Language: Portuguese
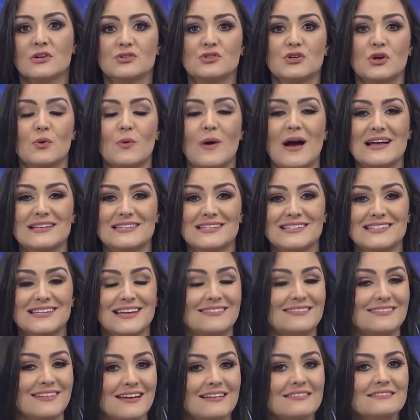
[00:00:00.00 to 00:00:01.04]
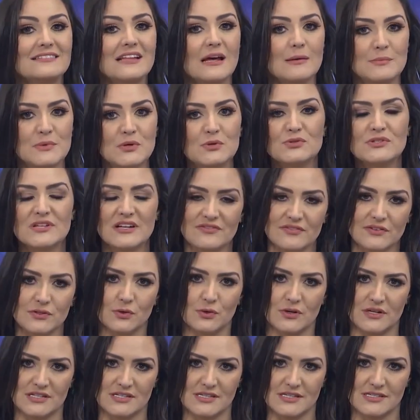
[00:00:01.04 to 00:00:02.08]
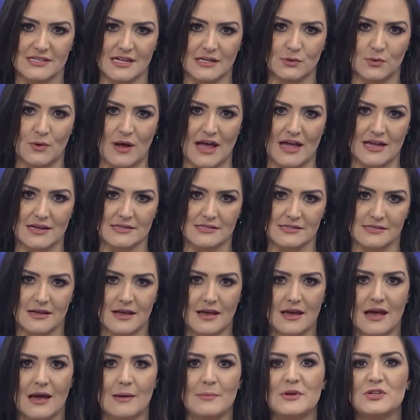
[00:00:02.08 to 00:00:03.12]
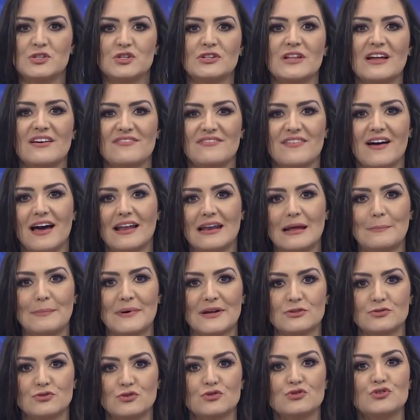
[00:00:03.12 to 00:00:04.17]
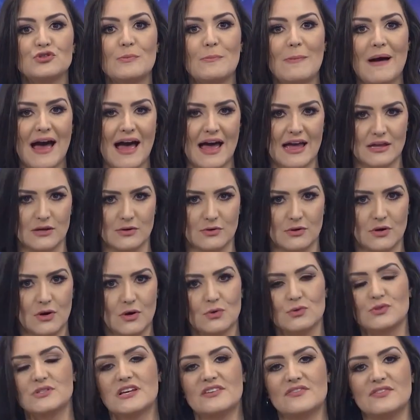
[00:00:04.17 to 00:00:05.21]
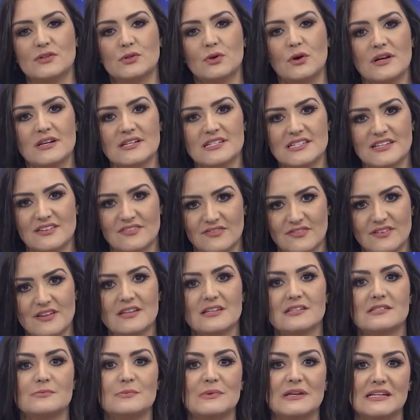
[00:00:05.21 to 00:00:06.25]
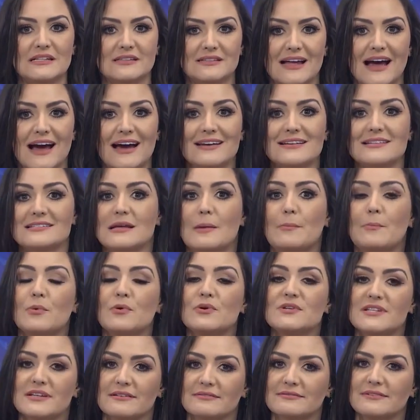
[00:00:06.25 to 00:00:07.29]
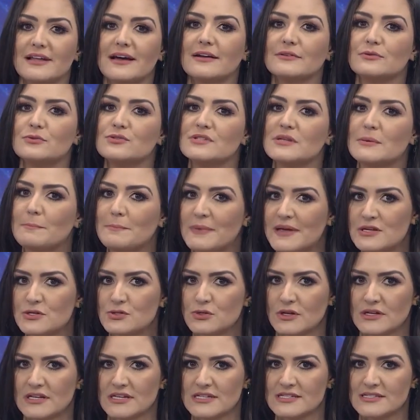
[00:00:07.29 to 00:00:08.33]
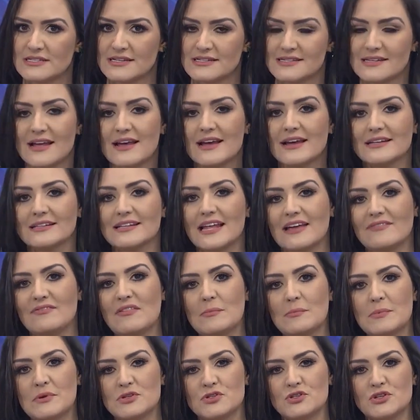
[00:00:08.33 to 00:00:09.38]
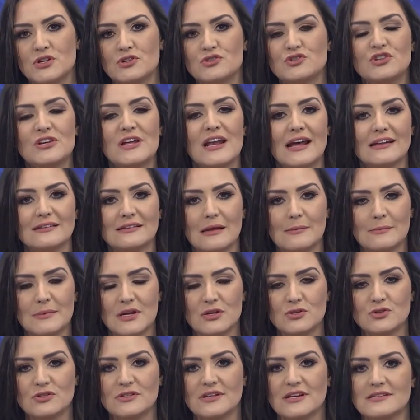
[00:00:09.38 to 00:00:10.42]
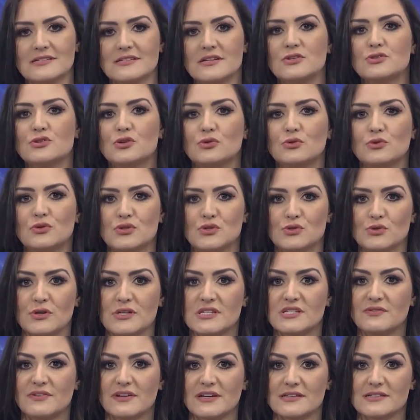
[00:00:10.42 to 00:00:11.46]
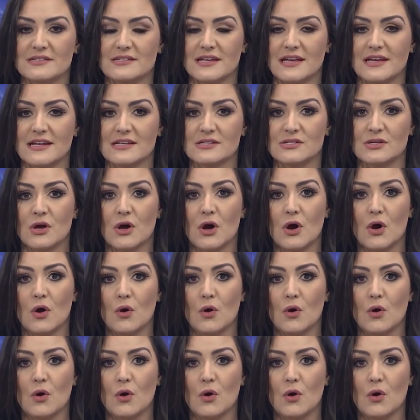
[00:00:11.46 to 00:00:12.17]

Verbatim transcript: de quase 70 mil servidores estaduais. A medida vale a partir de maio. Os servidores civis, militares, aposentados e pensionistas devem pedir diretamente nas instituições financeiras